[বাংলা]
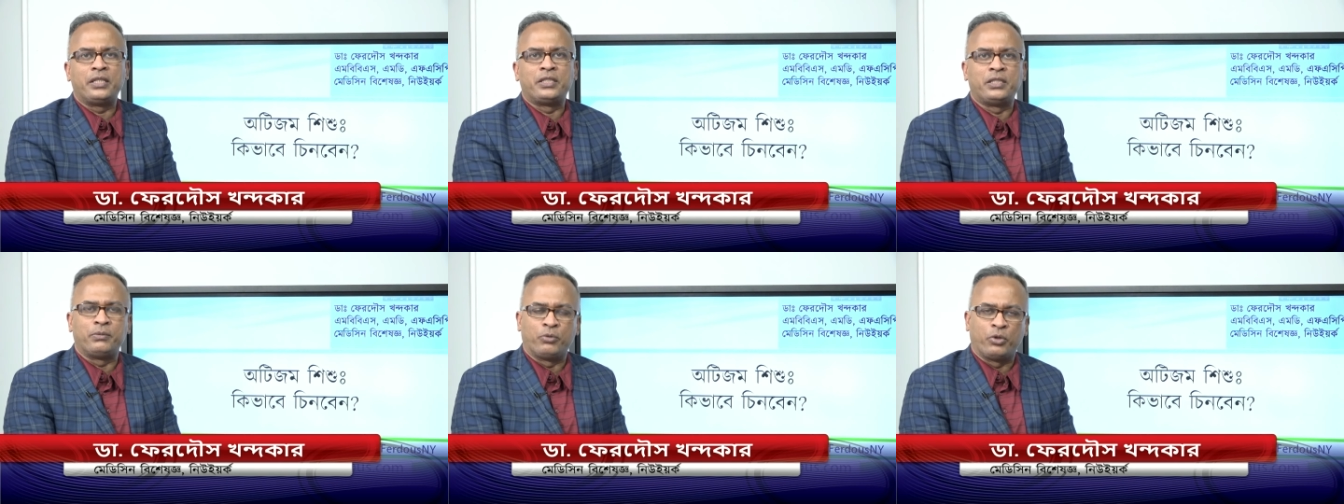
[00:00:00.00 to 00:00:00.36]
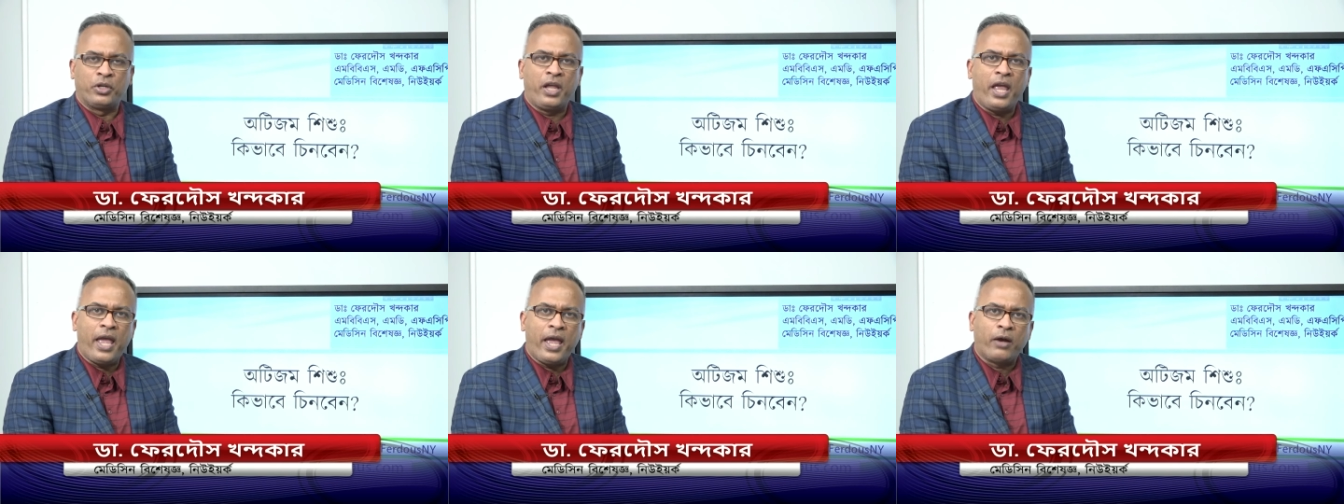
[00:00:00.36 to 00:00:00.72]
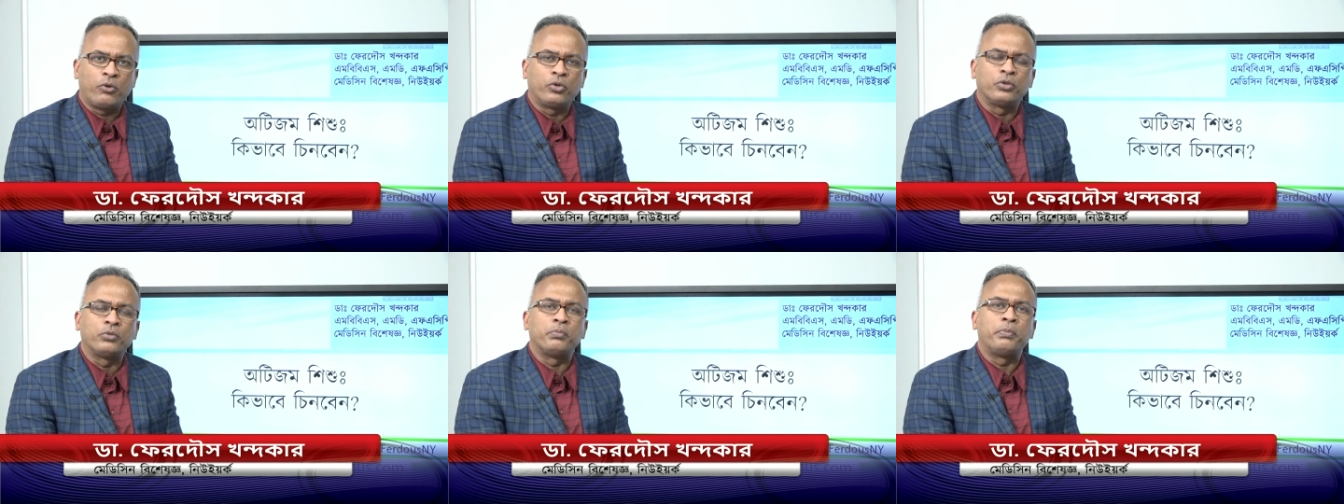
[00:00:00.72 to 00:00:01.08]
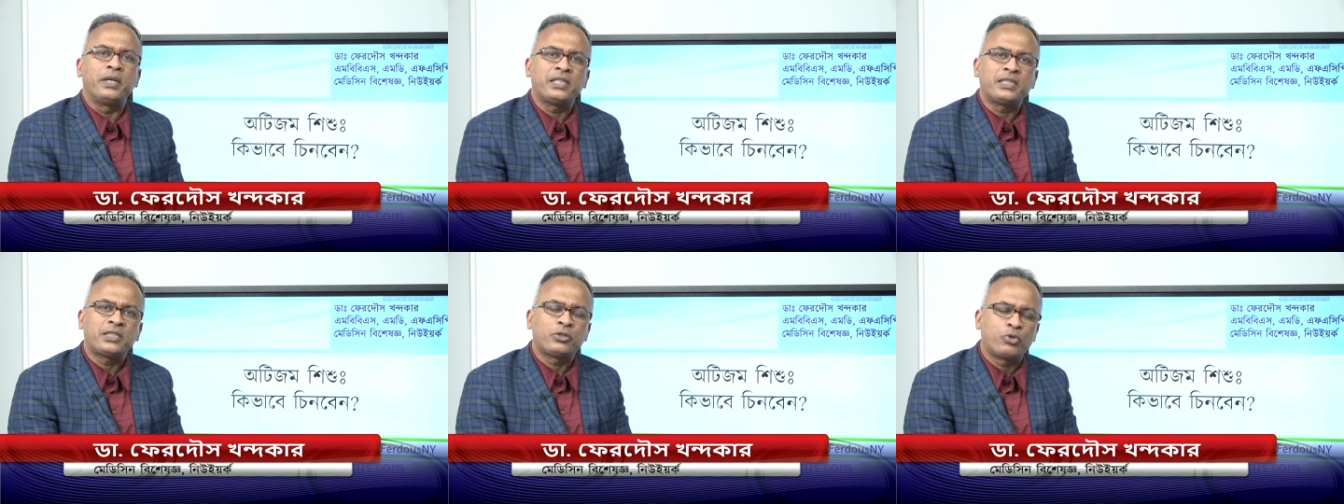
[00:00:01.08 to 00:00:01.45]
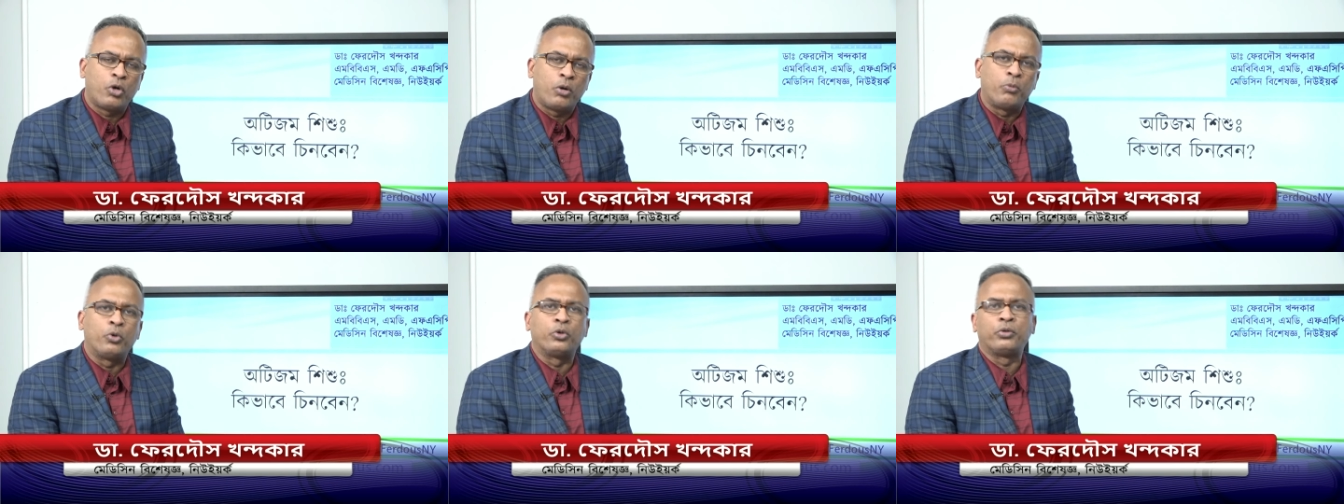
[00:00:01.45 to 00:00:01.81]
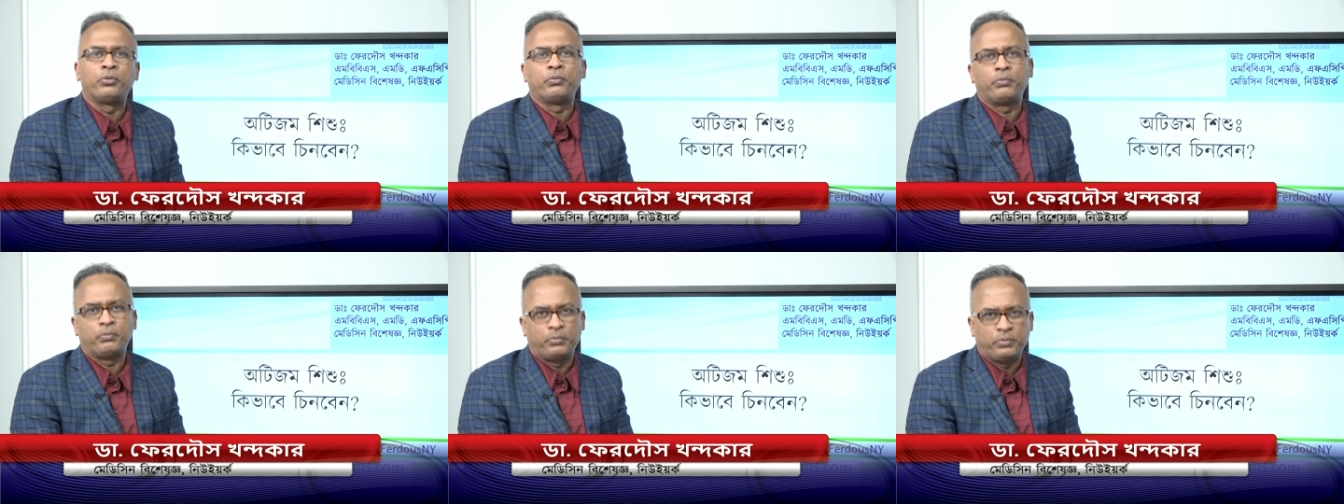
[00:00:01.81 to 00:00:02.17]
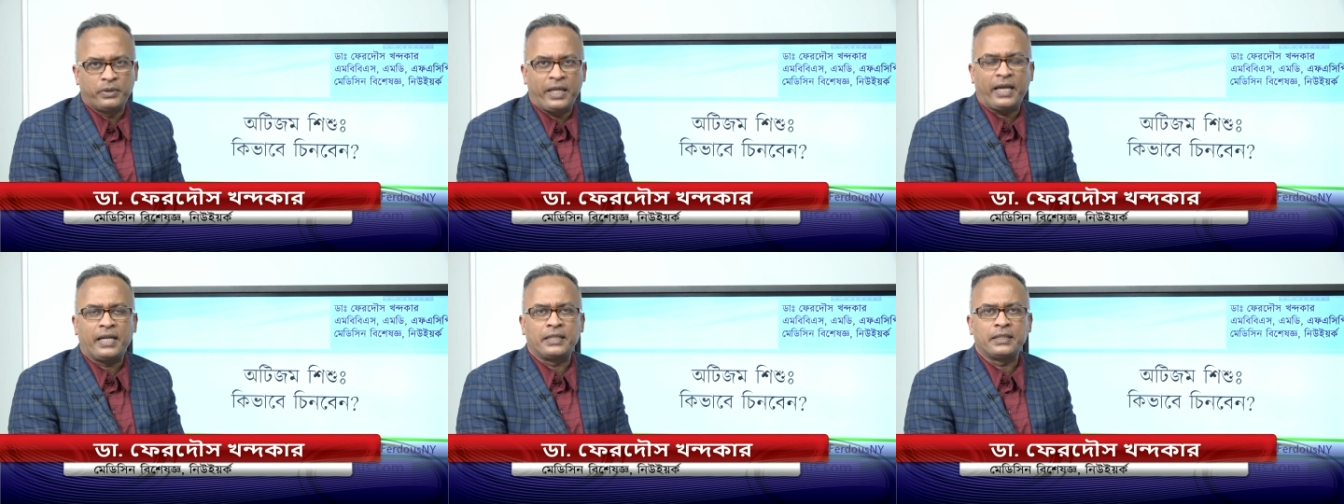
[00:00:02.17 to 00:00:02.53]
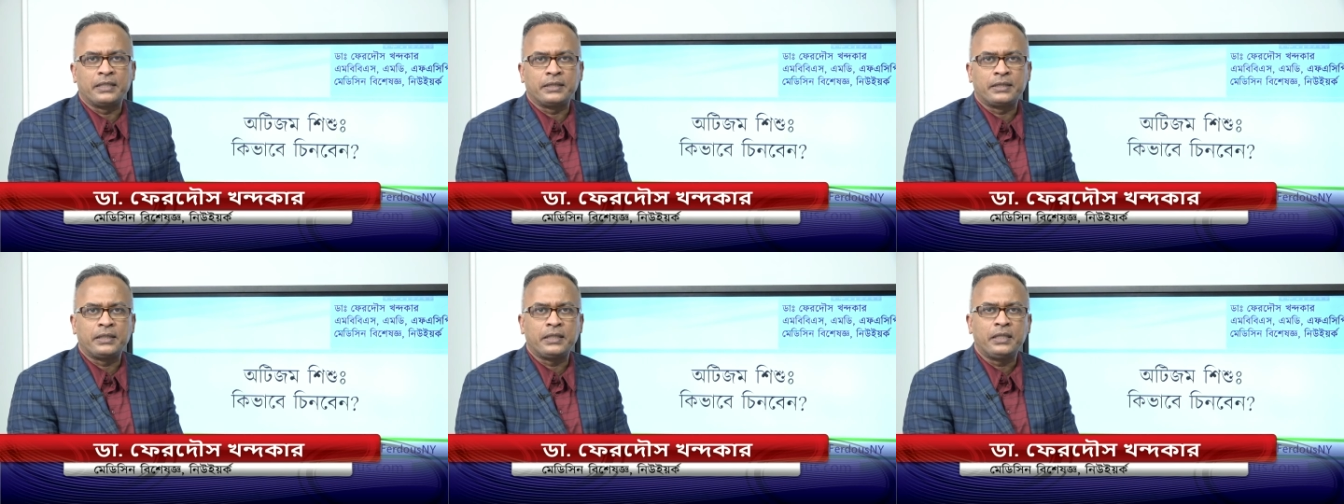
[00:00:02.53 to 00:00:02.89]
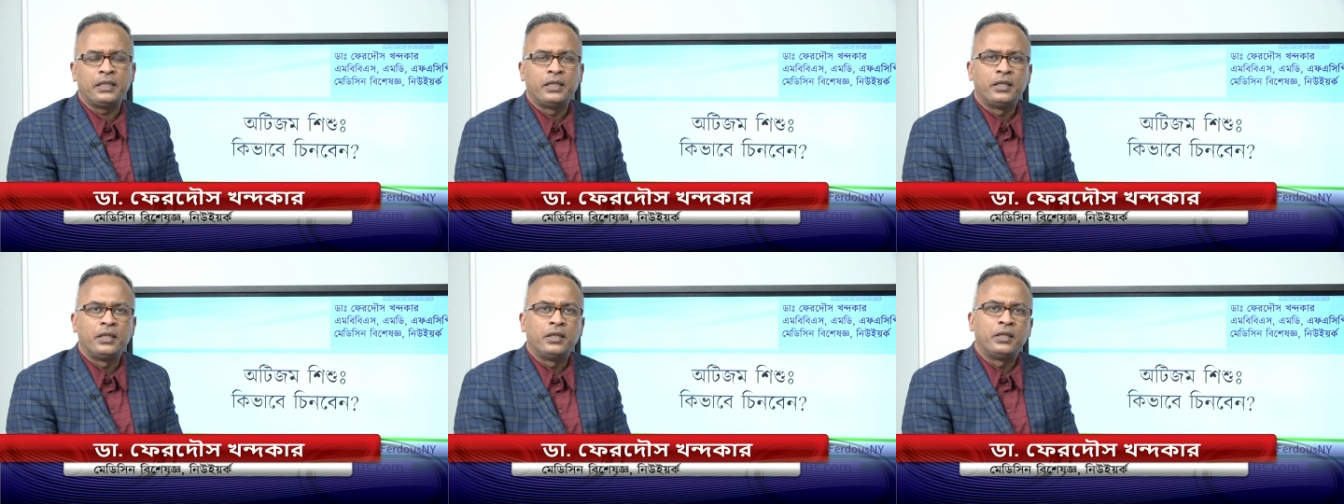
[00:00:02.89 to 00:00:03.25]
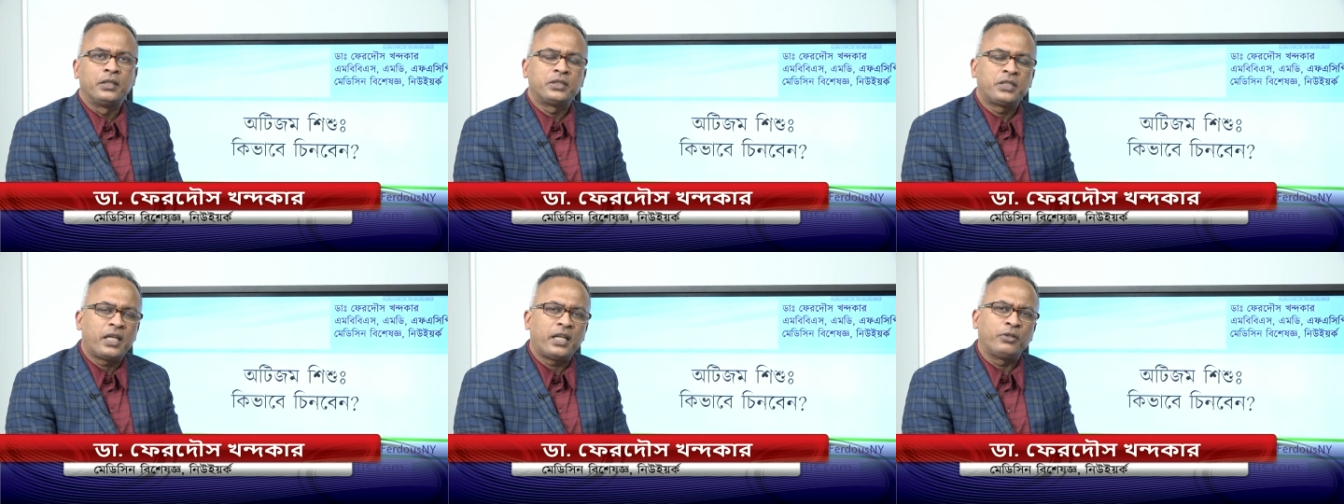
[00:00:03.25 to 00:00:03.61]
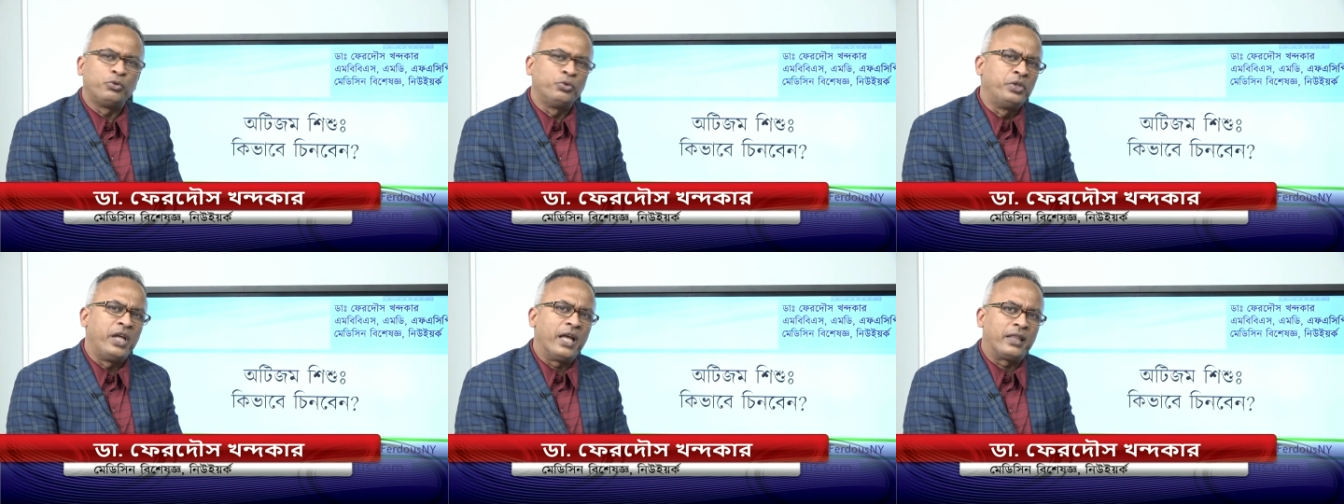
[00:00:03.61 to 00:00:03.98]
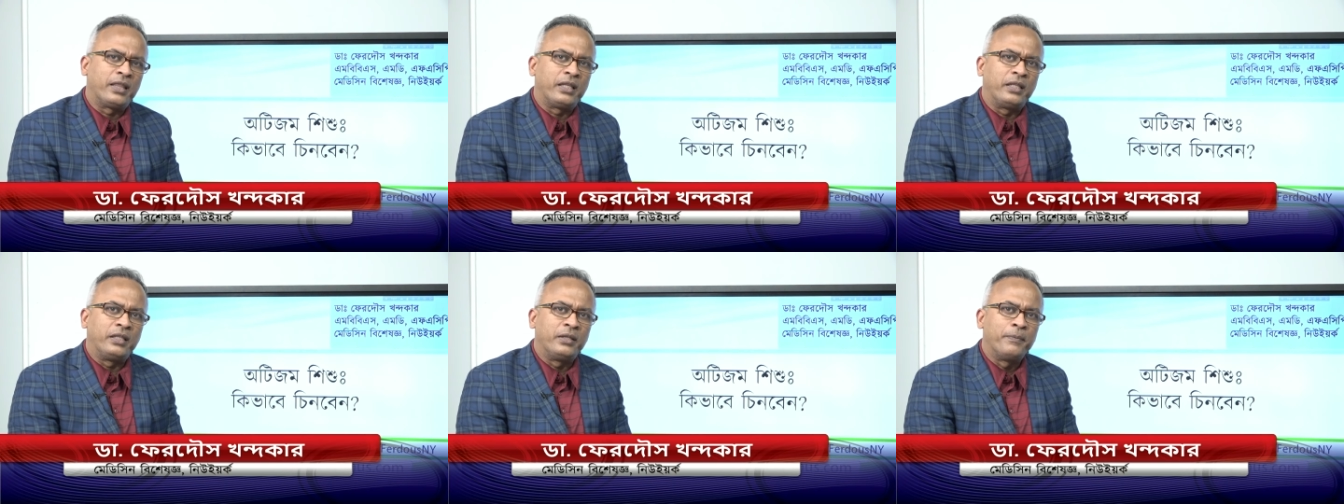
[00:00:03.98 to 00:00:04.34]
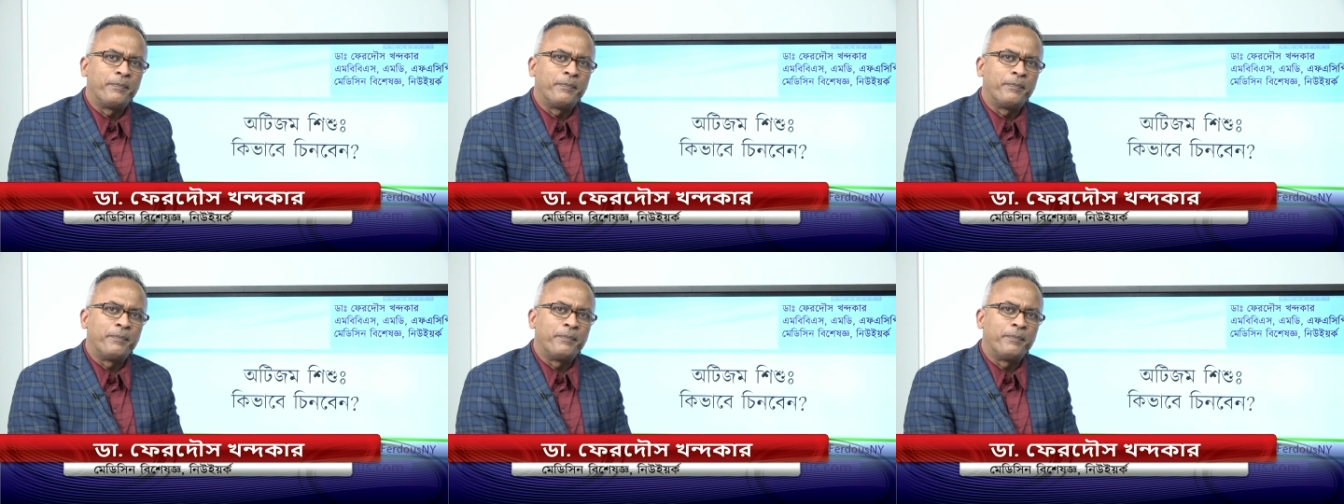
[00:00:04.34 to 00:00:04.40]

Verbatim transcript: জীবনে এখন বেশ কমন দেখা যাচ্ছে সারা দুনিয়াতেই